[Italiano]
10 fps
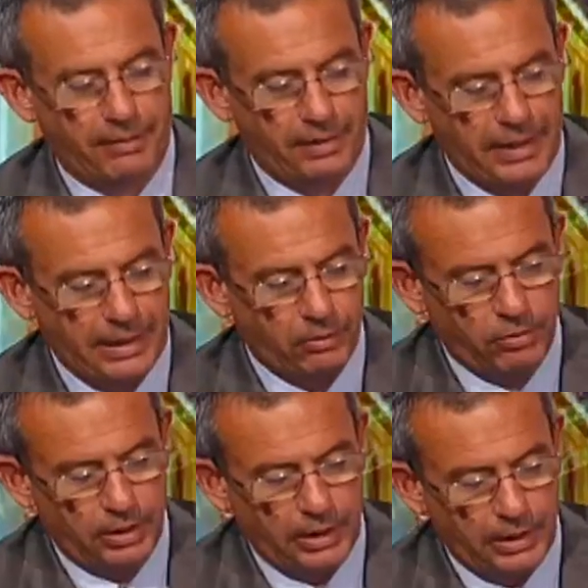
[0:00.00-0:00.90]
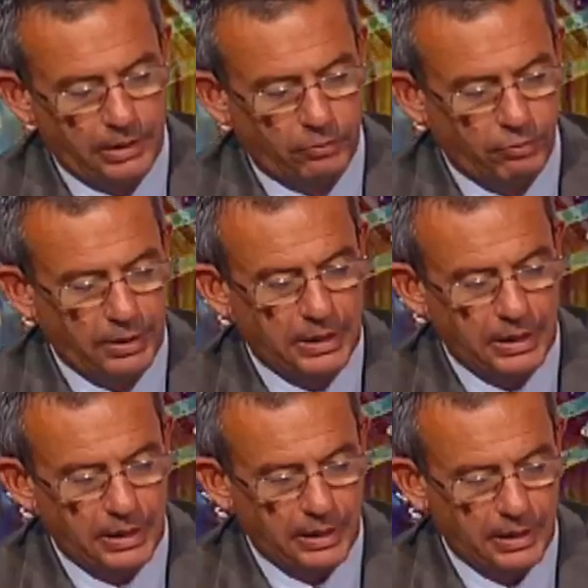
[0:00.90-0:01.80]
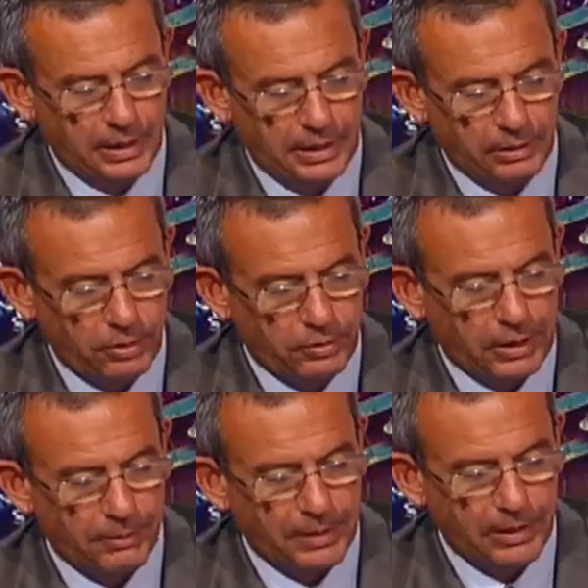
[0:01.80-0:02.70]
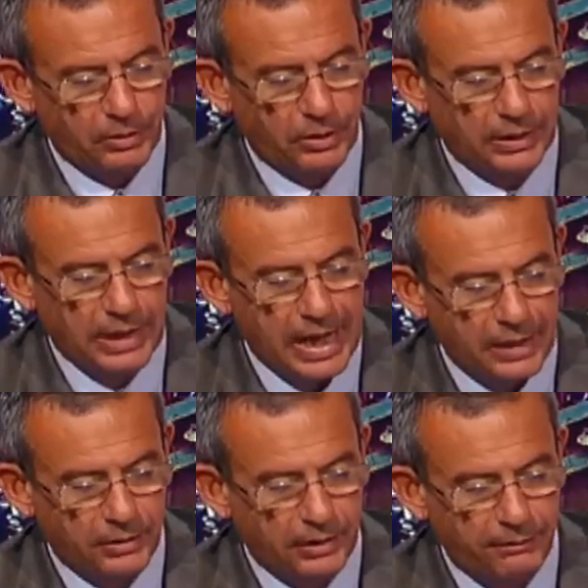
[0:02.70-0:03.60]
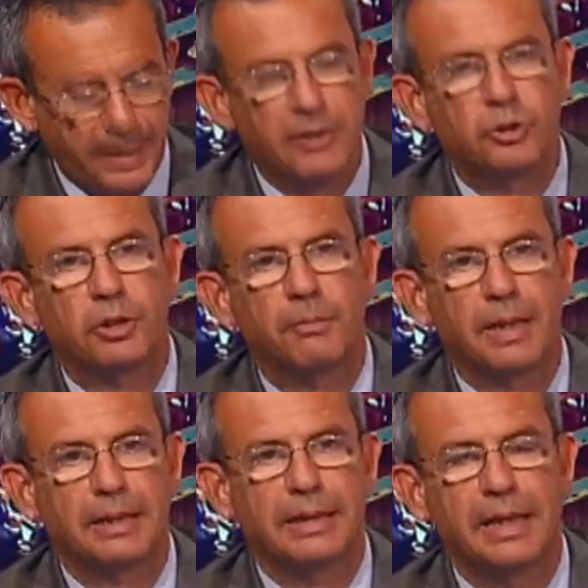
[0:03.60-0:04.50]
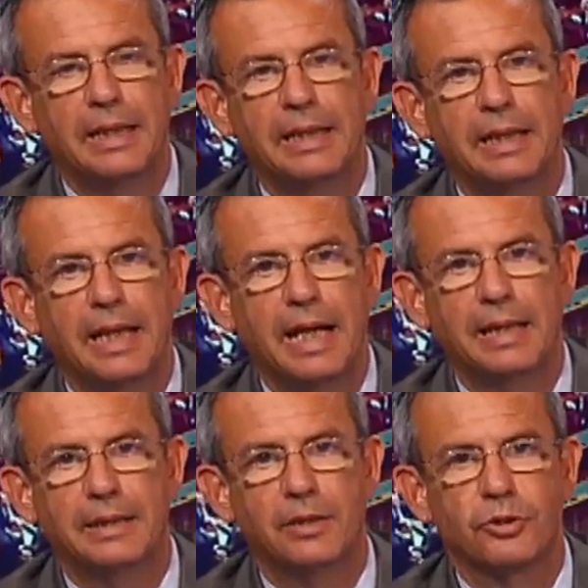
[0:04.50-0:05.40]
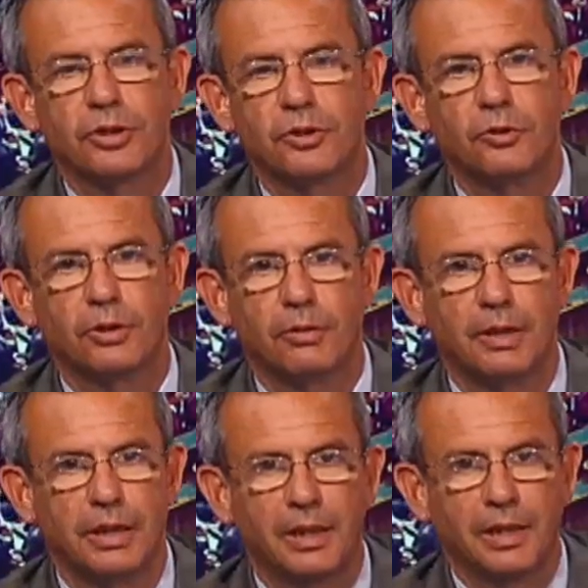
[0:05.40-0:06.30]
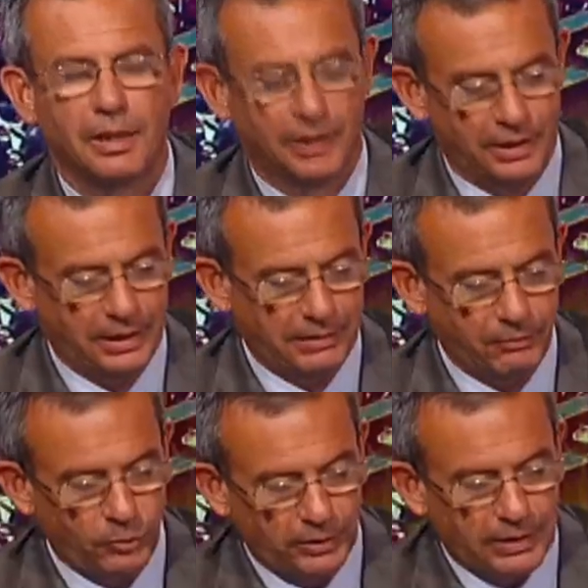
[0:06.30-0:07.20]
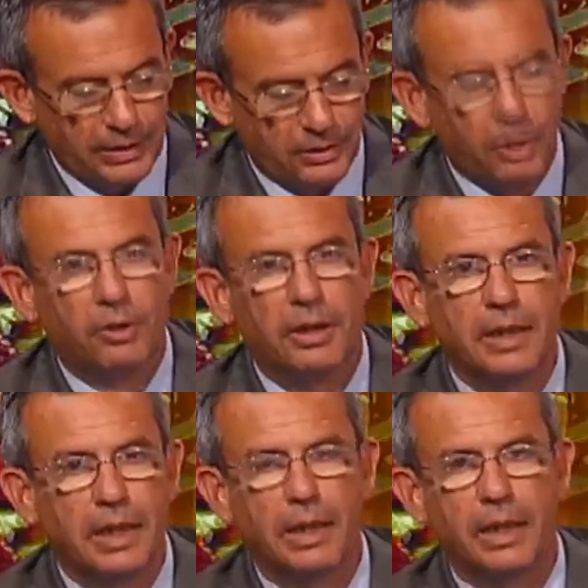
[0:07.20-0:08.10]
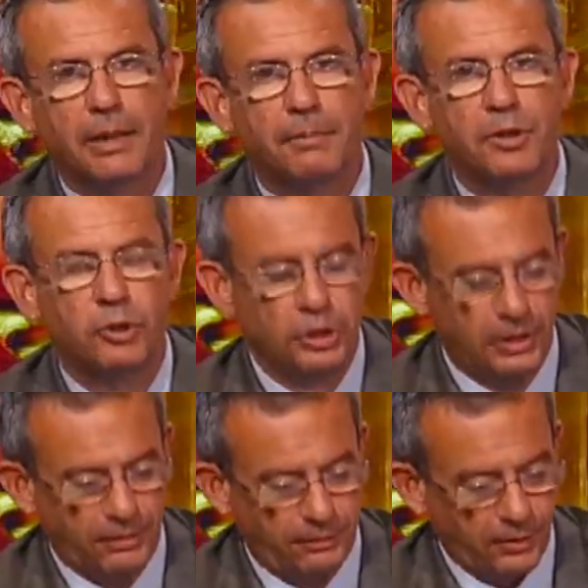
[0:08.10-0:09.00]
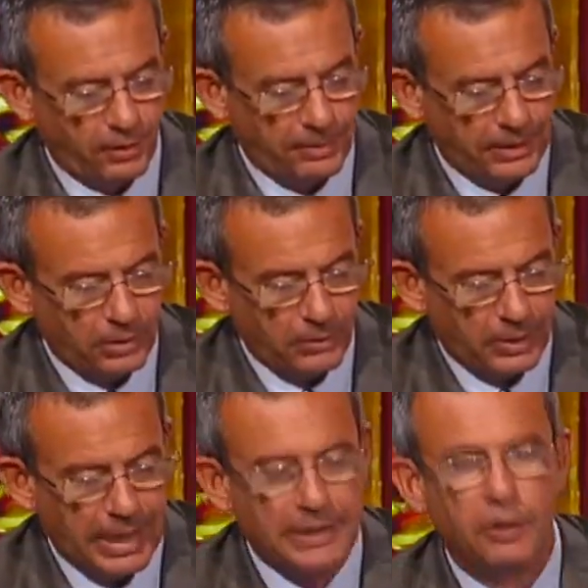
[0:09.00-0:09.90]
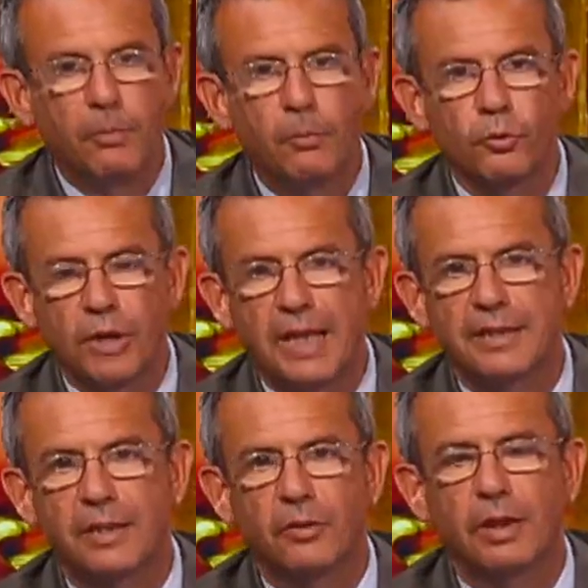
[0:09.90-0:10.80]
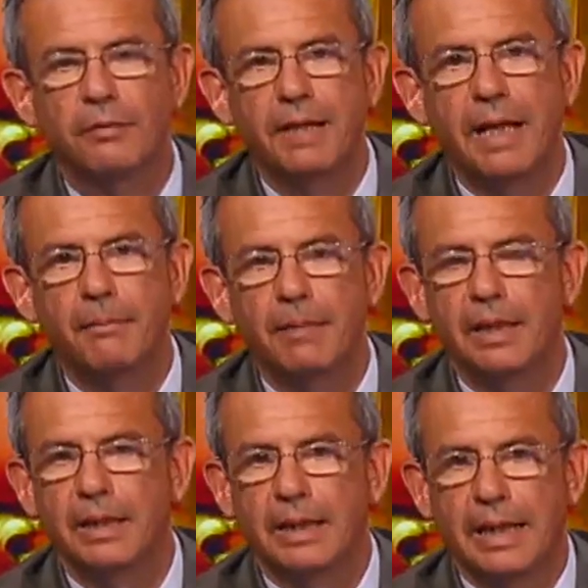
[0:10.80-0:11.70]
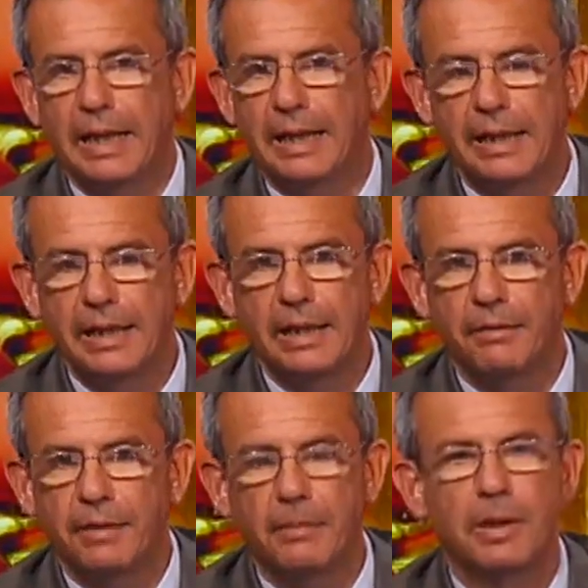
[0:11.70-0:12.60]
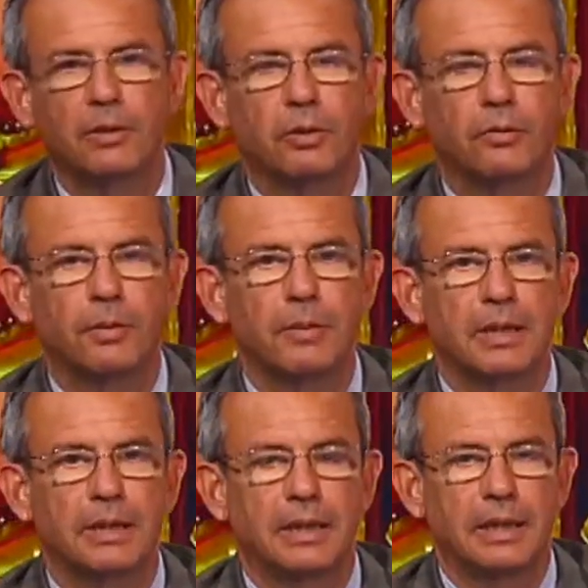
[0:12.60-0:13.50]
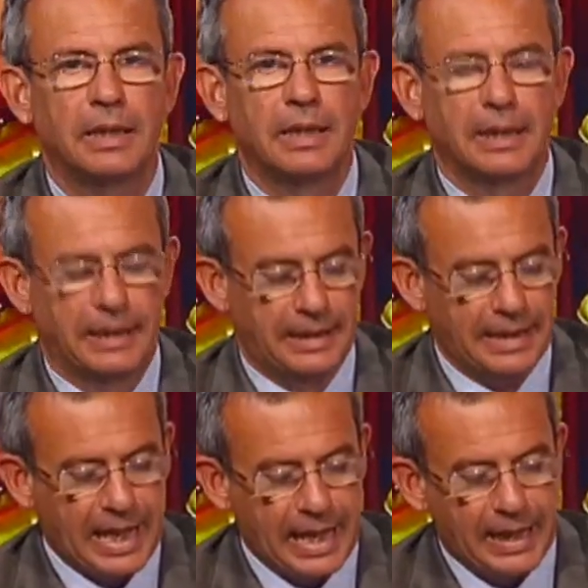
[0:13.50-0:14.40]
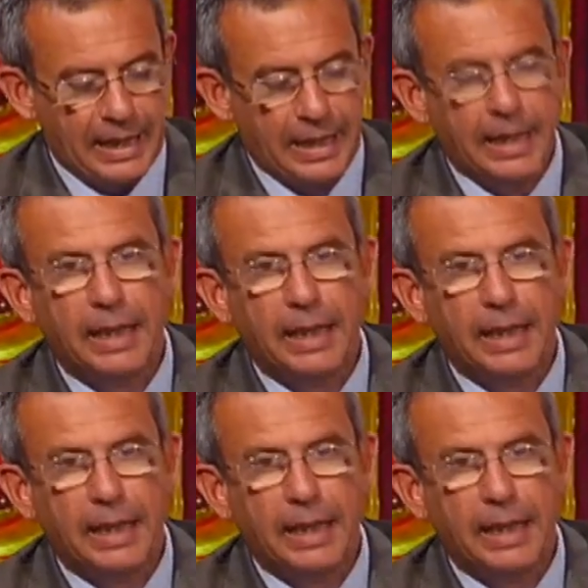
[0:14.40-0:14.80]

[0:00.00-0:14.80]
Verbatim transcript: leggo alcuni dei titoli dei suoi capitoli, di, di, falci, martelli e altre scissioni, quindi i, molti traslochi dal PC fino al Partito Democratico, bruciarsi con la fiamma, anche lì riferimento è ovviamente dal,